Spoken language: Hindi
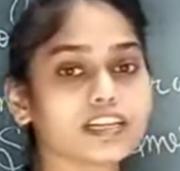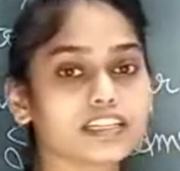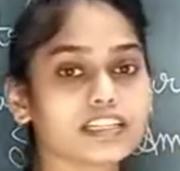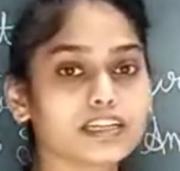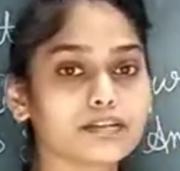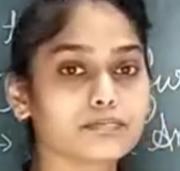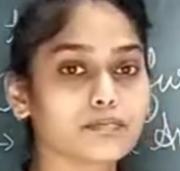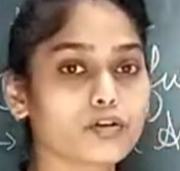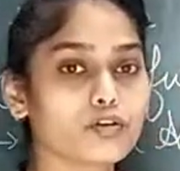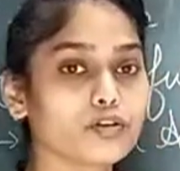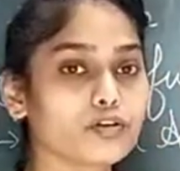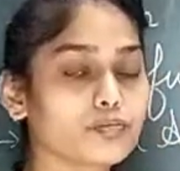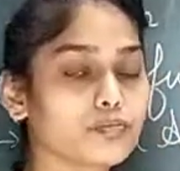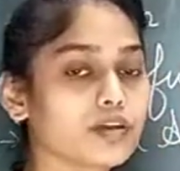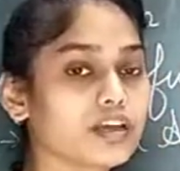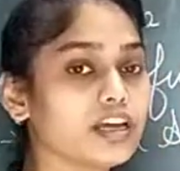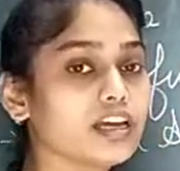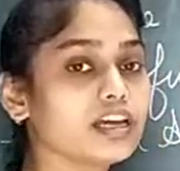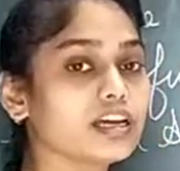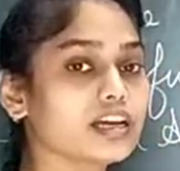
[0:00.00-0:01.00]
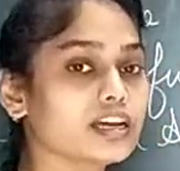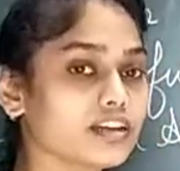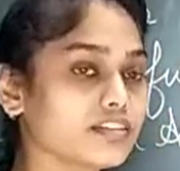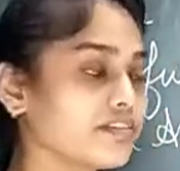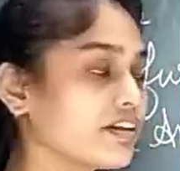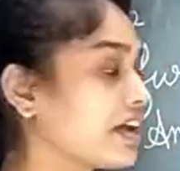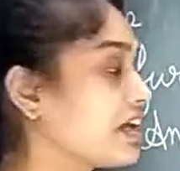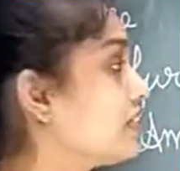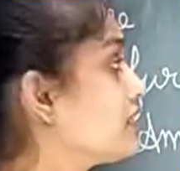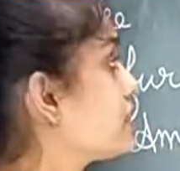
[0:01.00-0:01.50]
ज़्यादा अमाउंट में
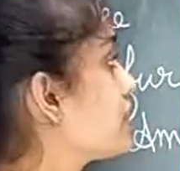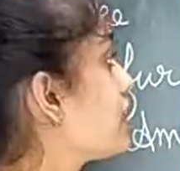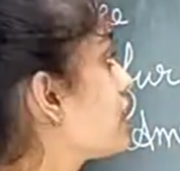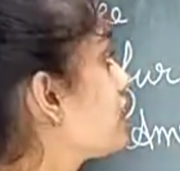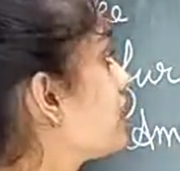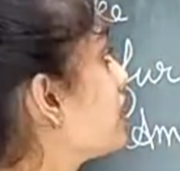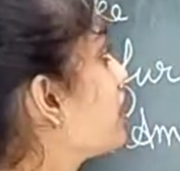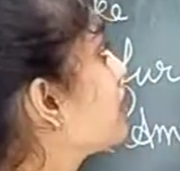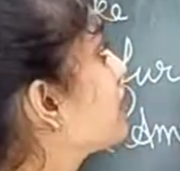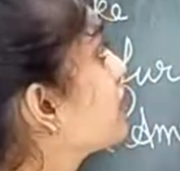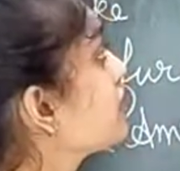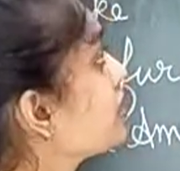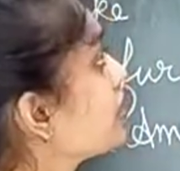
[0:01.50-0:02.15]
करवाई जाती है